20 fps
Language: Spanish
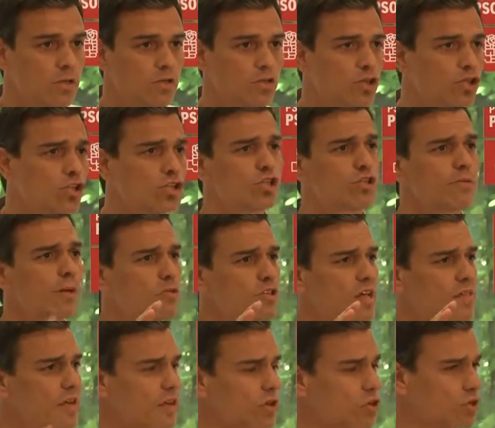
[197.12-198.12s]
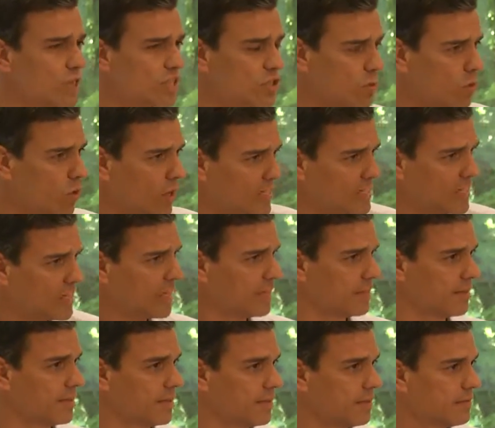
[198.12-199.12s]
Nosotros vamos a hacer cosas como la
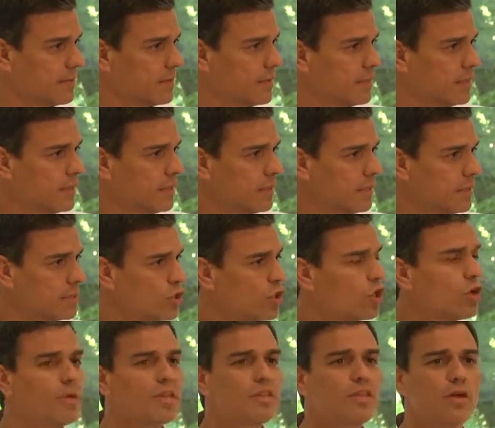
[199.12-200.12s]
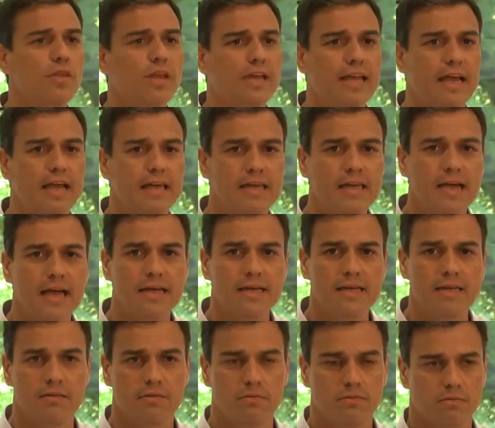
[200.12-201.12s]
siguiente. Estoy convencido de que aquí
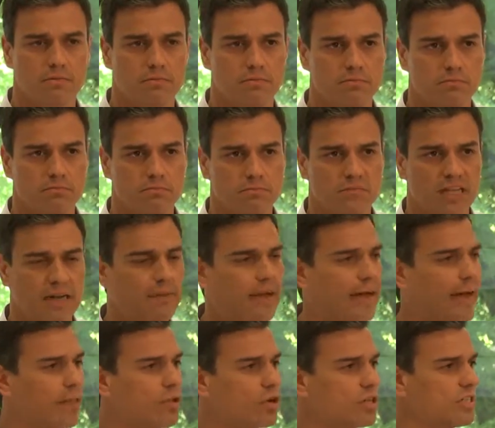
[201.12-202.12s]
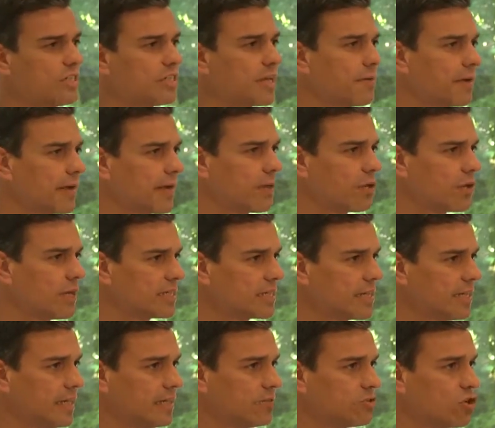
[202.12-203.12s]
hay trabajadores y trabajadoras
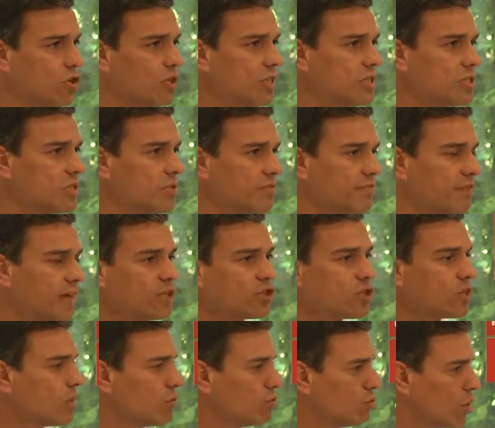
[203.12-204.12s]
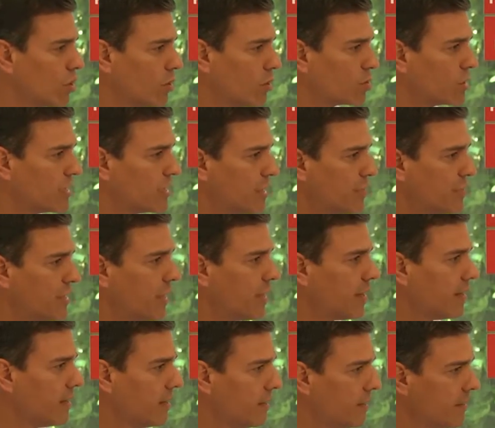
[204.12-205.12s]
que sois falsos autónomos, es
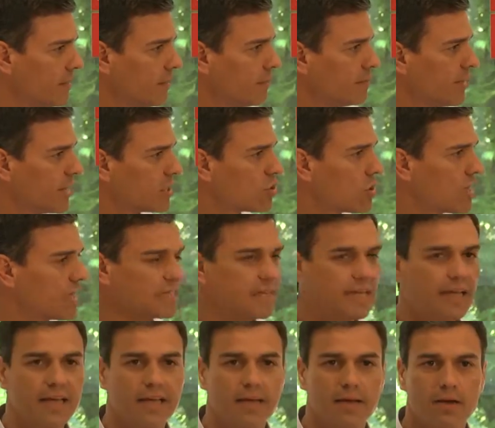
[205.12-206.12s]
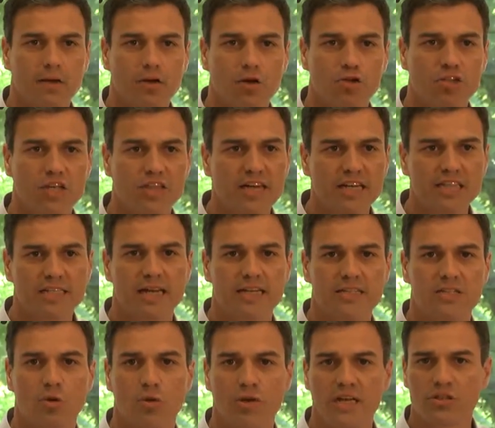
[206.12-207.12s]
decir, personas que cotizáis a la
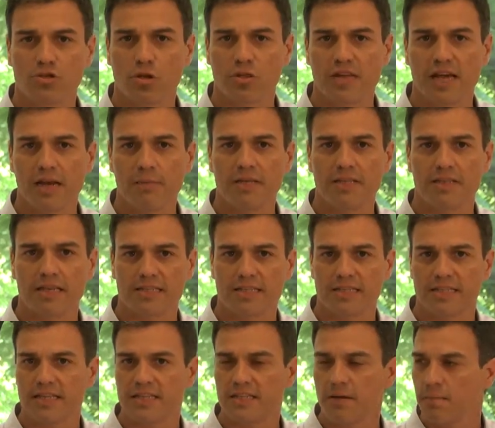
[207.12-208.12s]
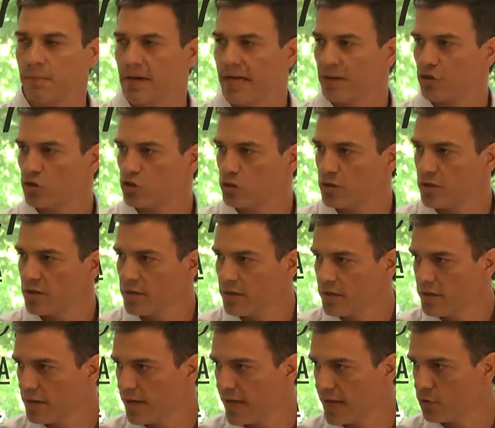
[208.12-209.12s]
seguridad social mientras estáis empleados
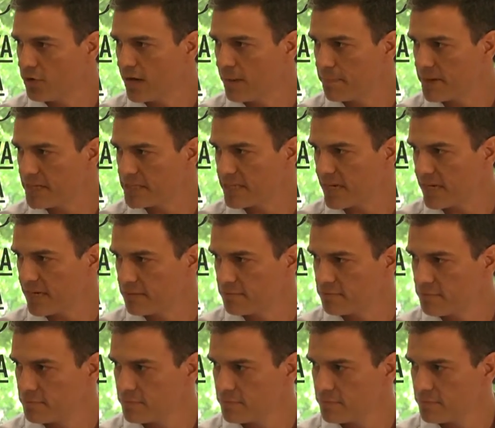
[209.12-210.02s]
en una empresa